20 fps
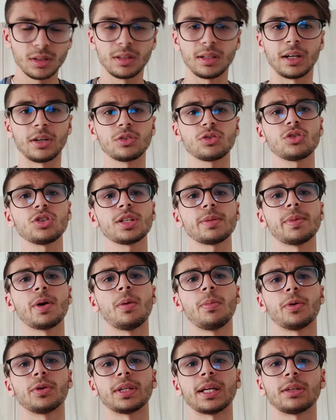l'anno scorso abbiamo
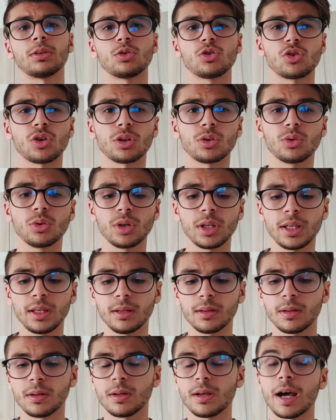portato
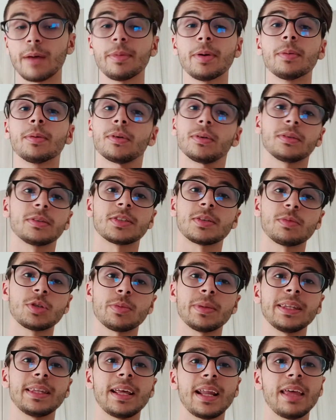giocatori, abbiamo
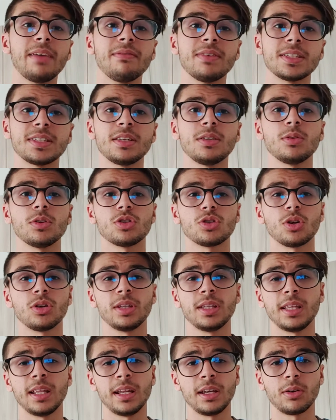semplicemente reinvestito i soldi
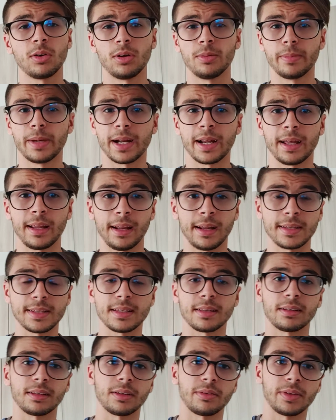di Nicola Barella, se
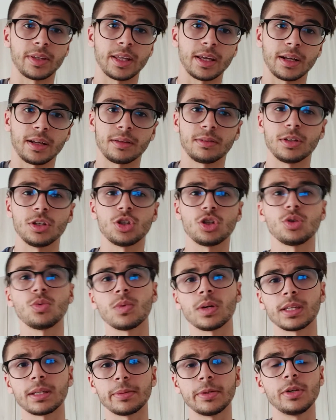andate a vedere, i
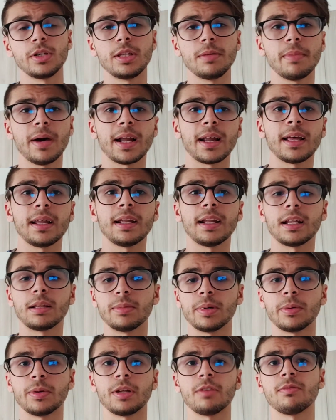50 milioni di Barella li
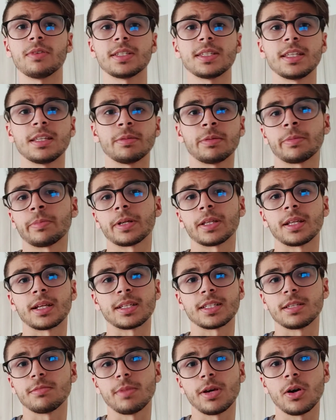abbiamo reinvestiti per prendere
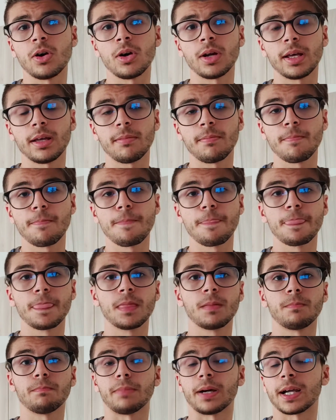Simeone,
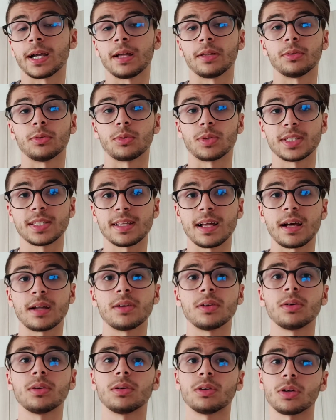pagato
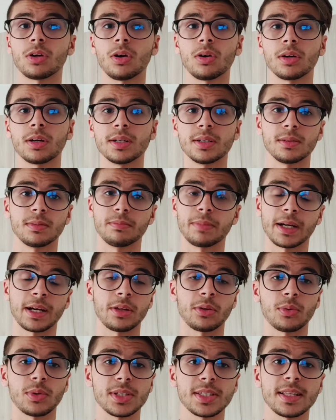quest'anno, Rog
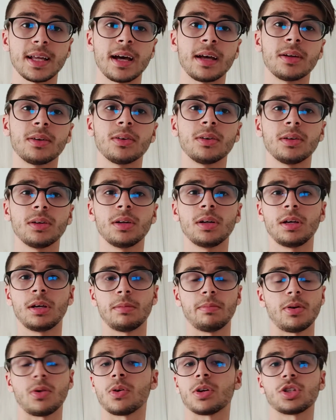pagato quest'anno,
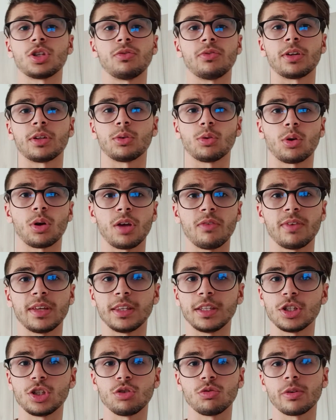per una cifra intorno ai
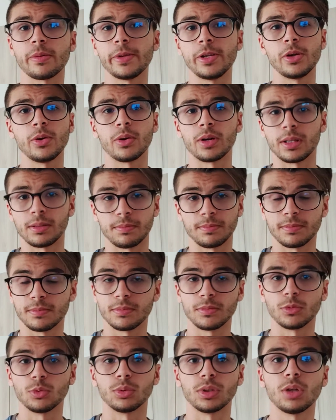25 milioni,
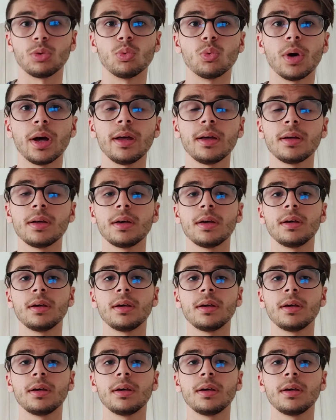tutte e due,